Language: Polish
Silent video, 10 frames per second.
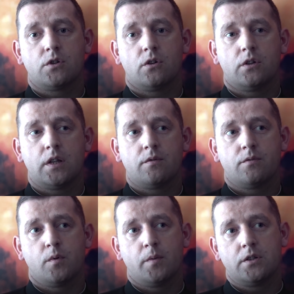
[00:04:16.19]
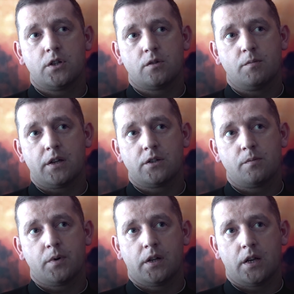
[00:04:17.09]
że one w momencie
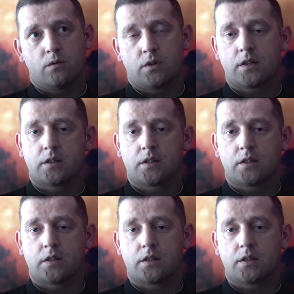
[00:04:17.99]
śmierci Pana Jezusa